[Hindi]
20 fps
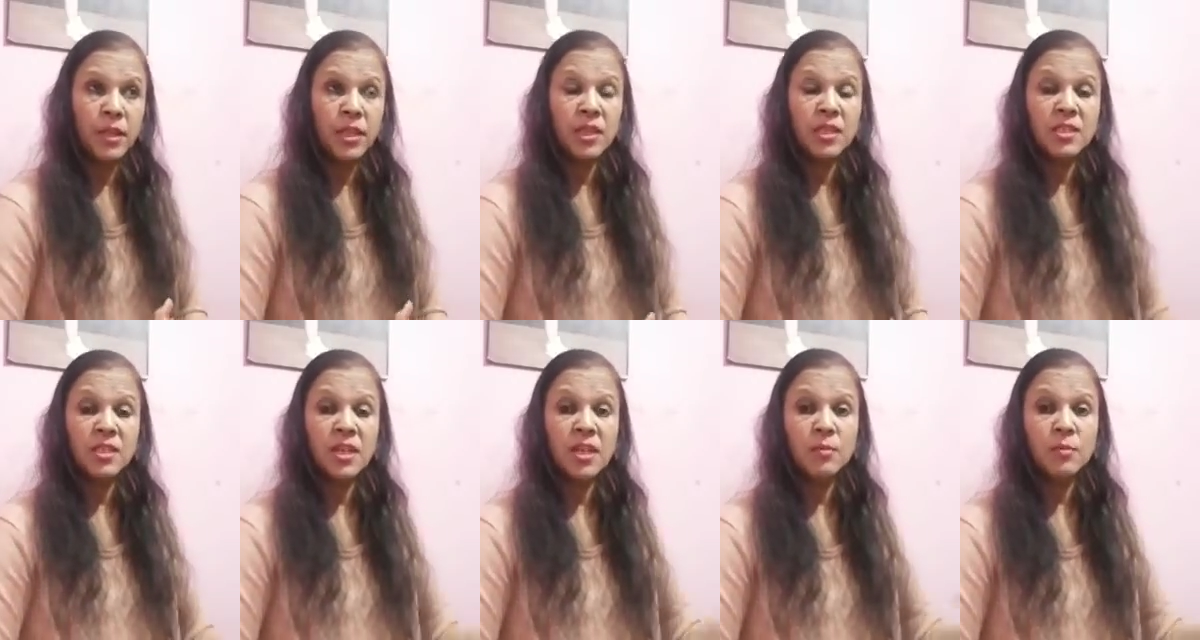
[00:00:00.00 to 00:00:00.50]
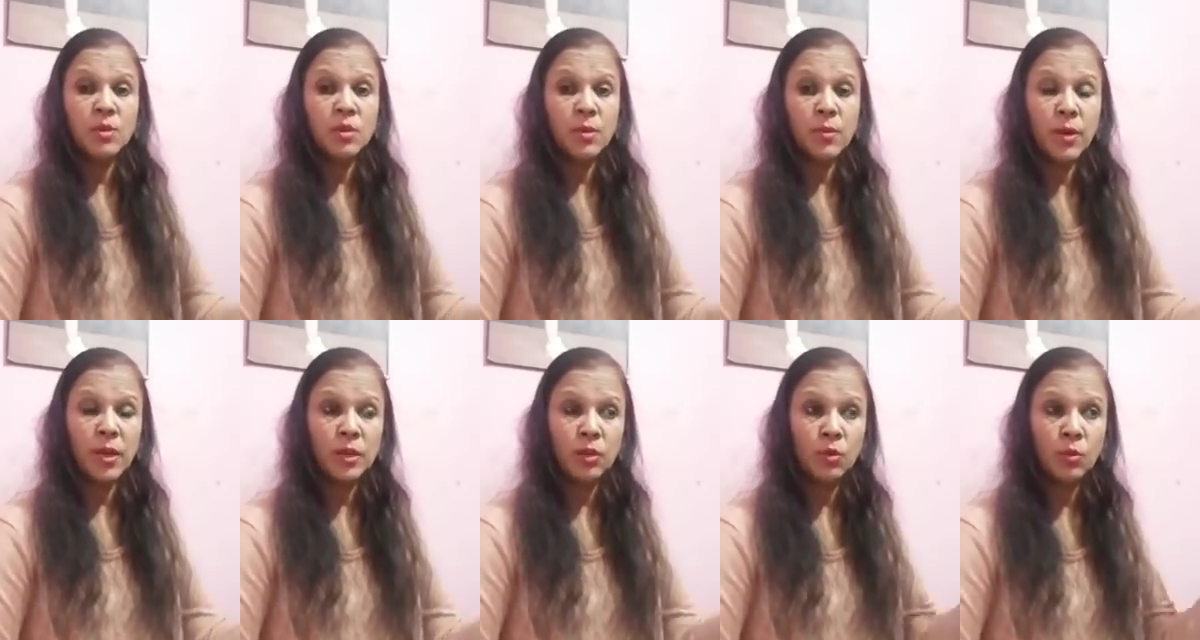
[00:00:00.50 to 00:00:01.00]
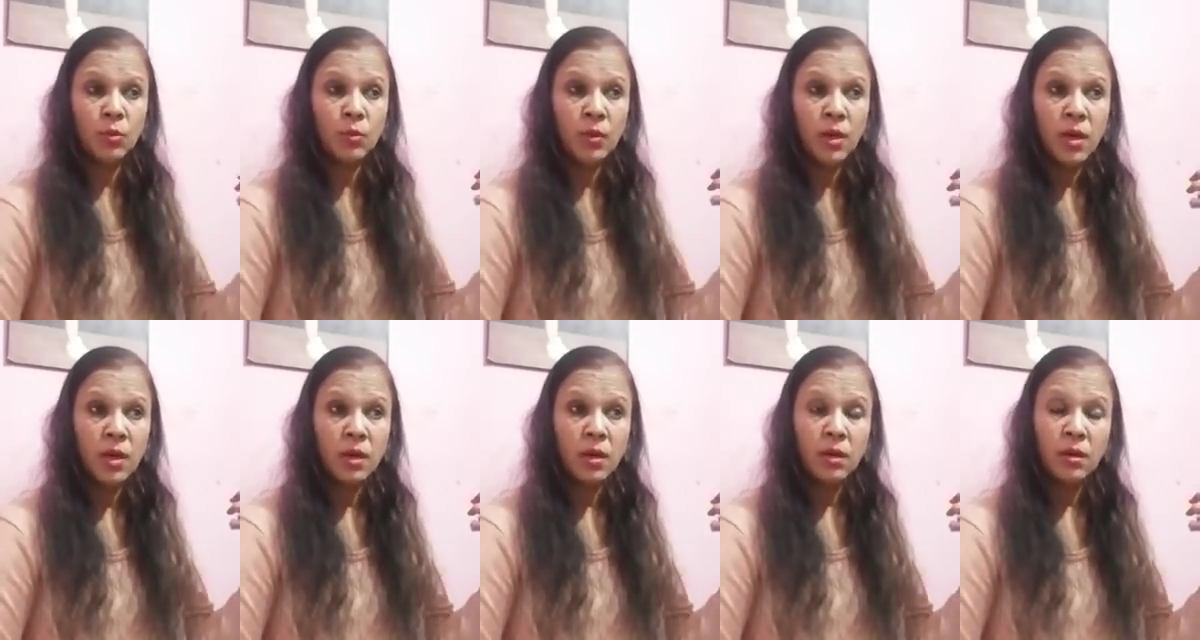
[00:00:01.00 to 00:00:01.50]
किसी ने मुझे बोला तुम
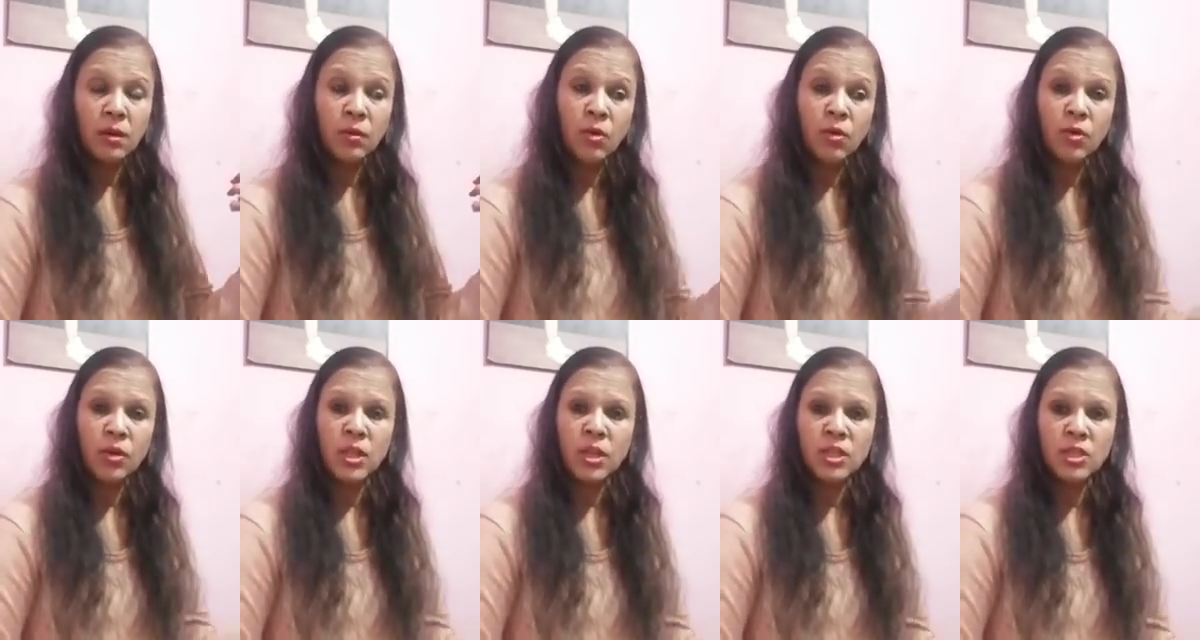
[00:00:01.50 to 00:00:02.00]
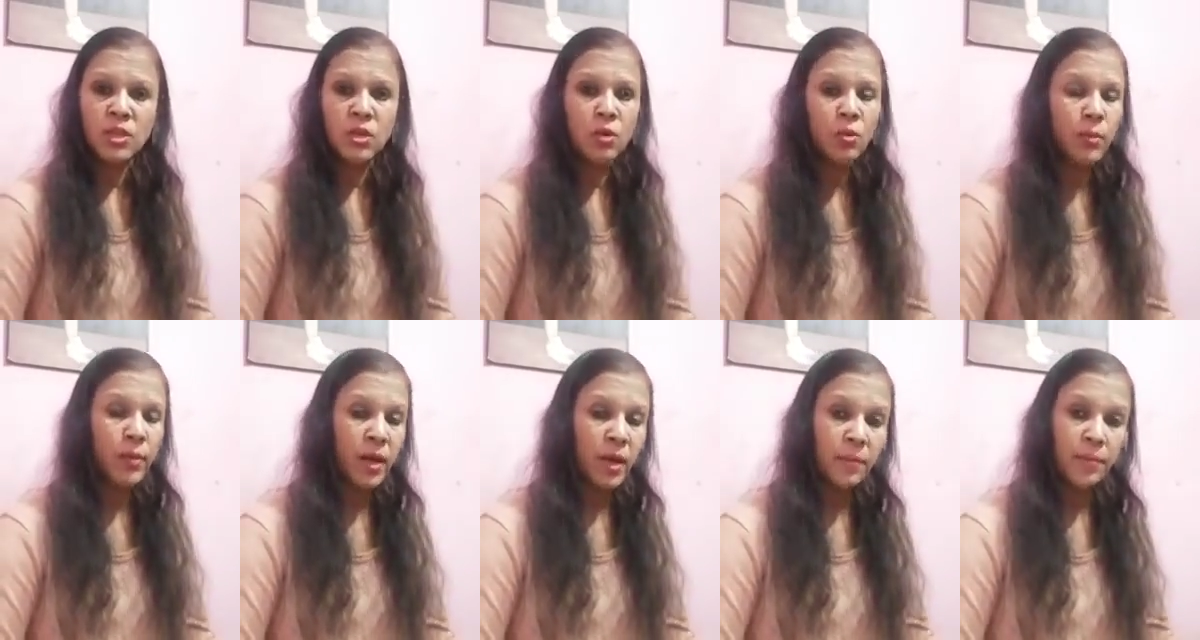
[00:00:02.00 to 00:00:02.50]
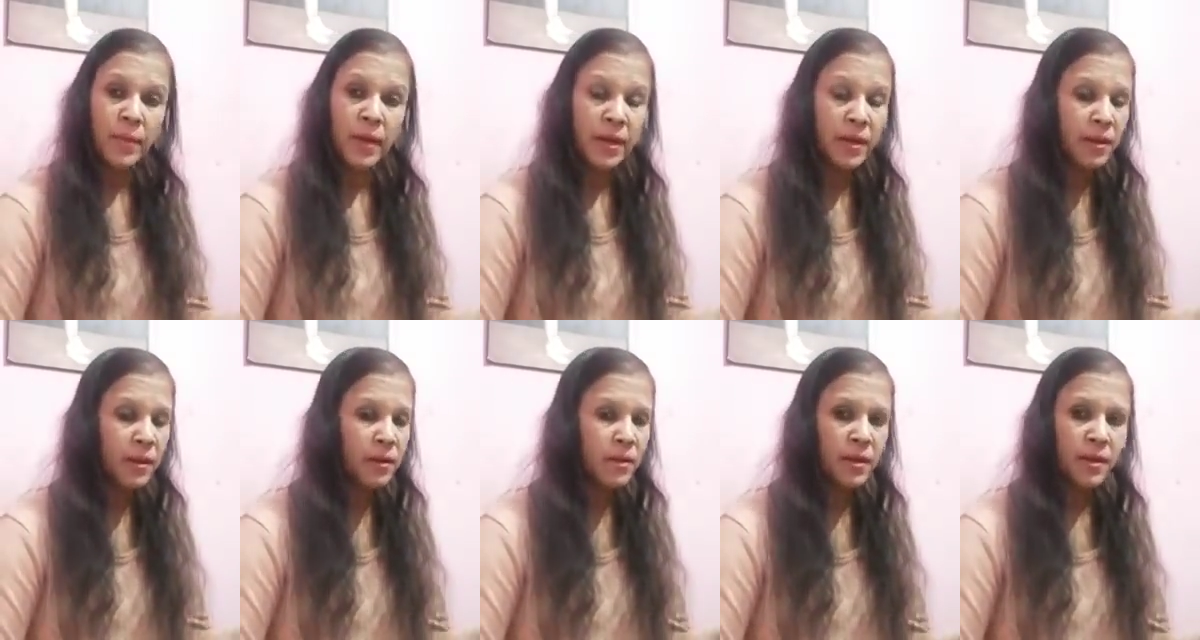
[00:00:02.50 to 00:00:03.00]
कांग्रेसी हो मैं
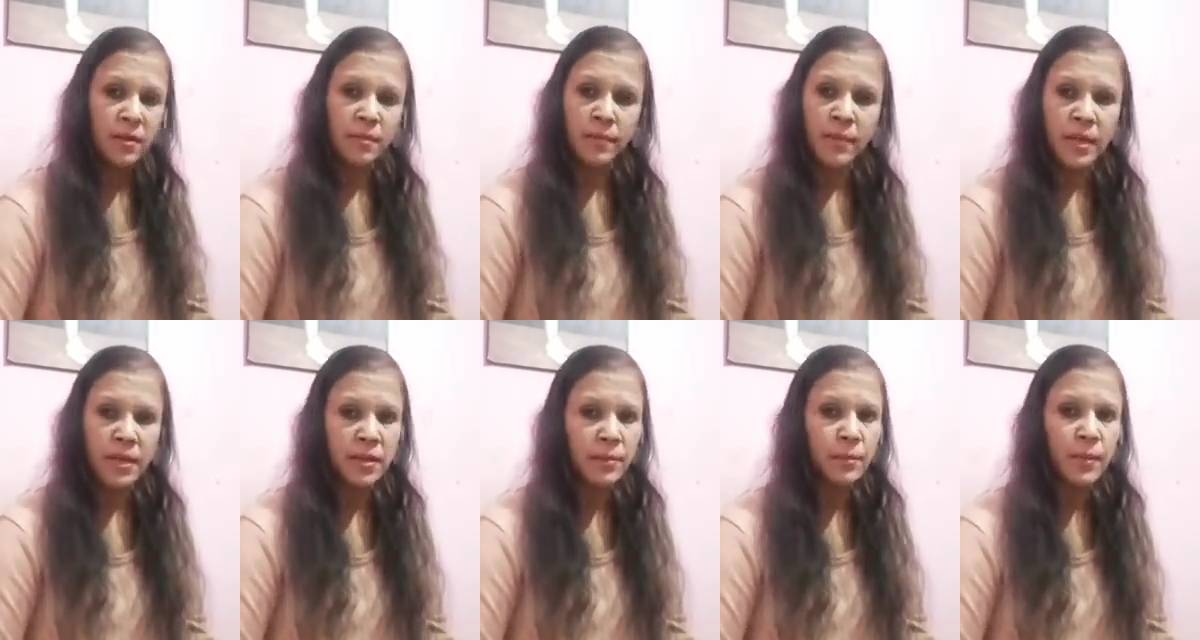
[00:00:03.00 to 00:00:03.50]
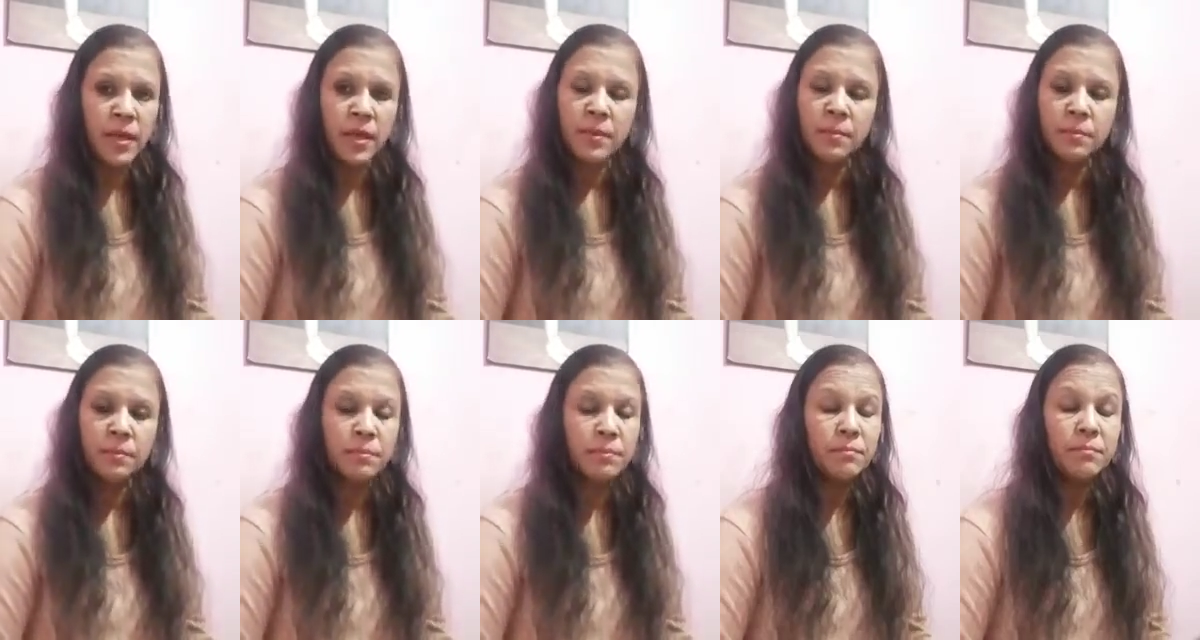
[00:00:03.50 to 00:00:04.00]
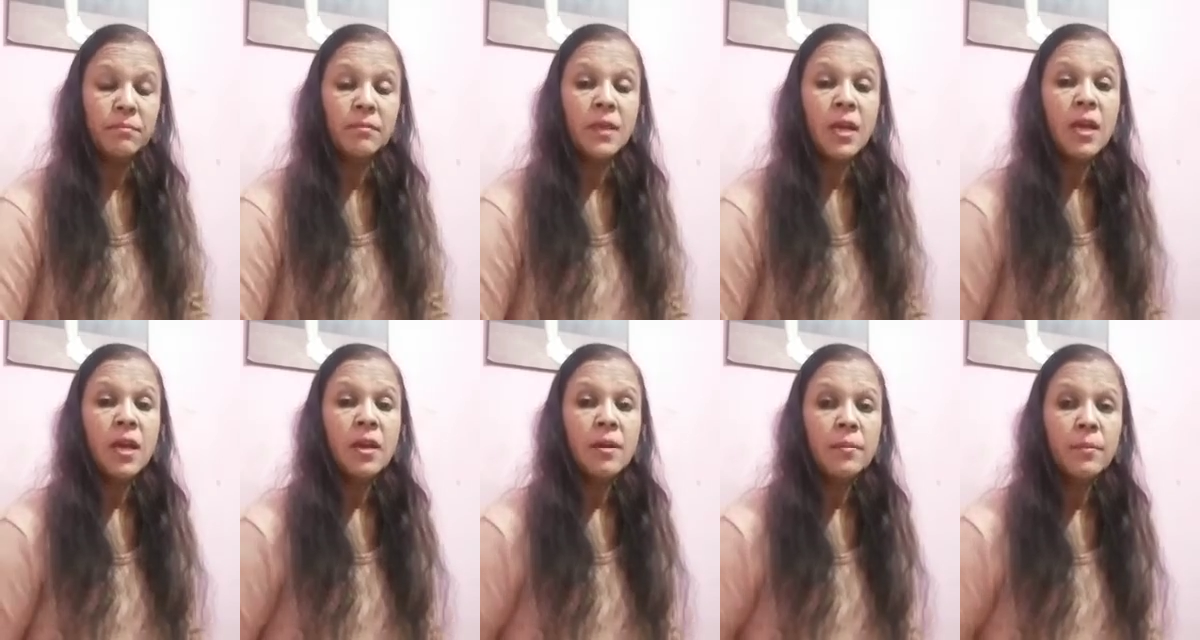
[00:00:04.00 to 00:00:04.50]
मैंने कहा नहीं मैं मैं
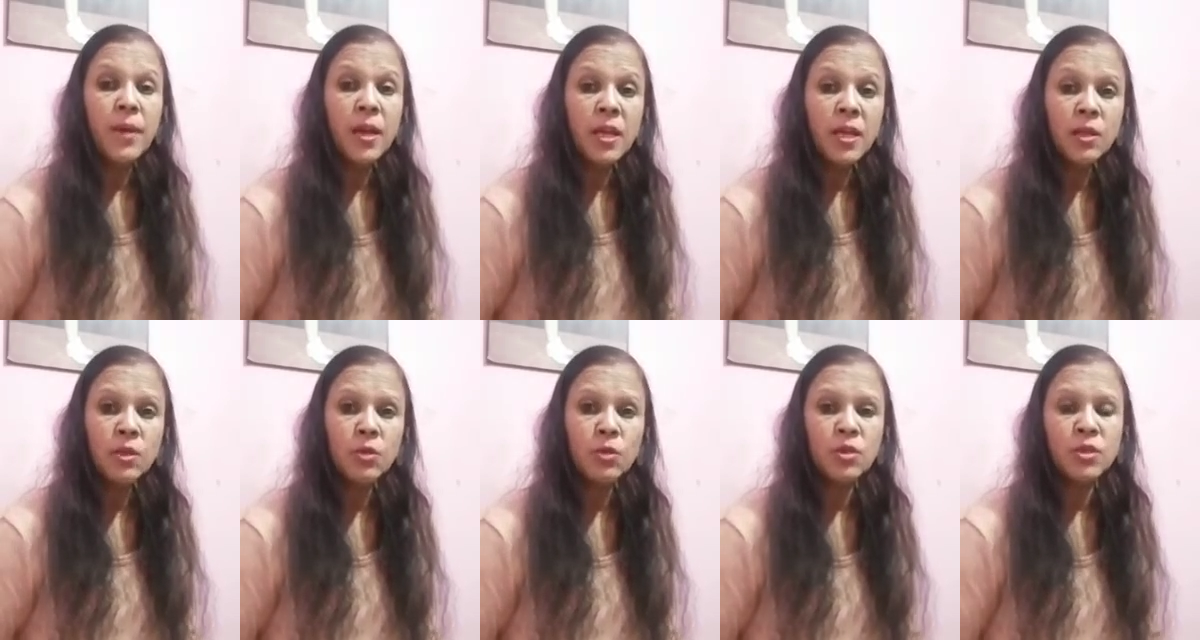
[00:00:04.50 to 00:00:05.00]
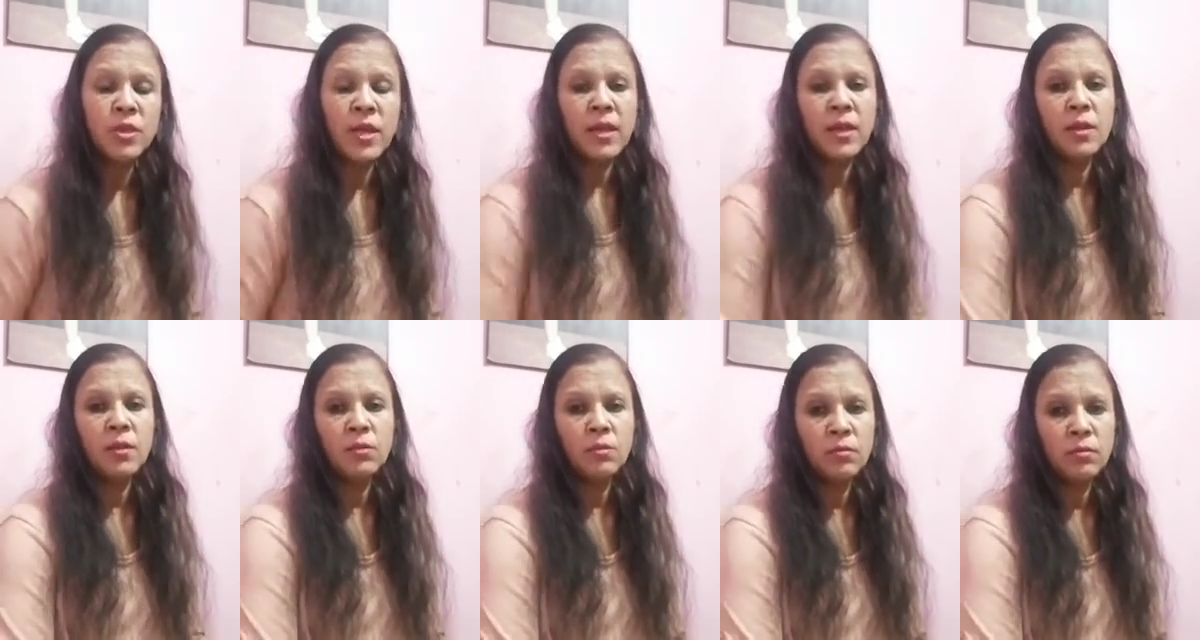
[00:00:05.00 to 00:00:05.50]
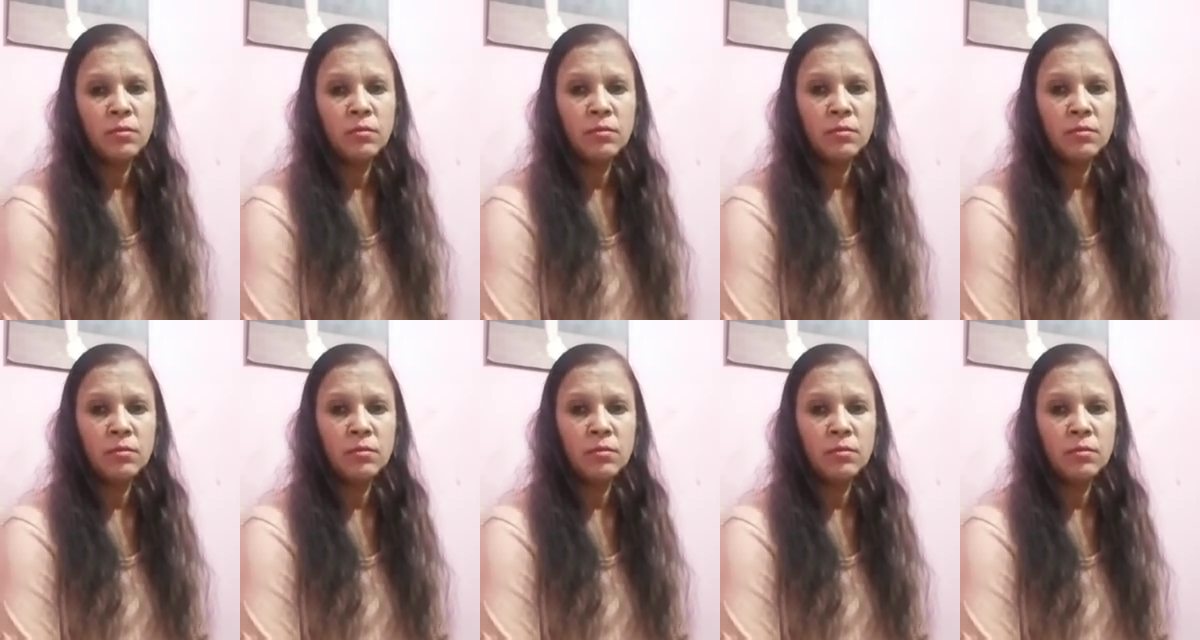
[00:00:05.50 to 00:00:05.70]
मैं हिंदुस्तानी हूँ